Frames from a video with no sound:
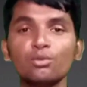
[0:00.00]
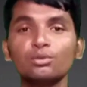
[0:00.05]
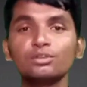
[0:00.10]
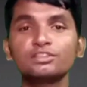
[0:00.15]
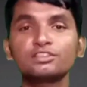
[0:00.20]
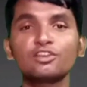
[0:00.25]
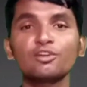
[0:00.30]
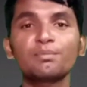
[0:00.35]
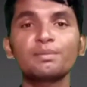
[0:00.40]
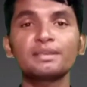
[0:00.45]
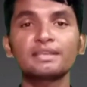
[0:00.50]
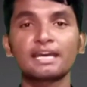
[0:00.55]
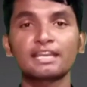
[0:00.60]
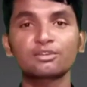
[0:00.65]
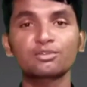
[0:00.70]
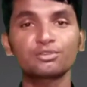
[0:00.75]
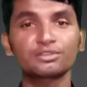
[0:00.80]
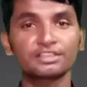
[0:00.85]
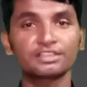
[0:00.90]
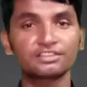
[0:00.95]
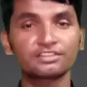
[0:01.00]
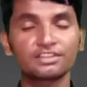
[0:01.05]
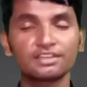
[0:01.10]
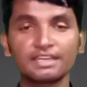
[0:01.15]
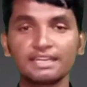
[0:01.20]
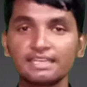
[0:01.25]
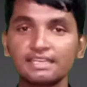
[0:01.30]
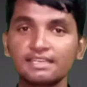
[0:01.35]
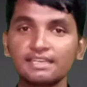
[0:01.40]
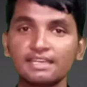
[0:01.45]
उसके ऊपर नार्को टेस्ट
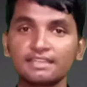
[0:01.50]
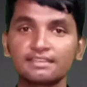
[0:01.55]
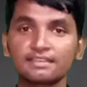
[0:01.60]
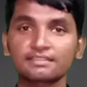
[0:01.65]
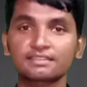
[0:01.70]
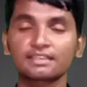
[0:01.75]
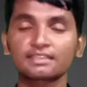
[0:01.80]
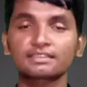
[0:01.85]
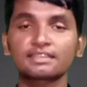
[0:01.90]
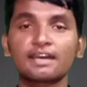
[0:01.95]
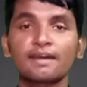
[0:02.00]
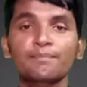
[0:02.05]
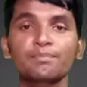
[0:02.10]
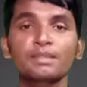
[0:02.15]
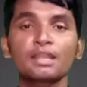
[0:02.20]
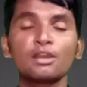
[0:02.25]
नहीं किया जा सकता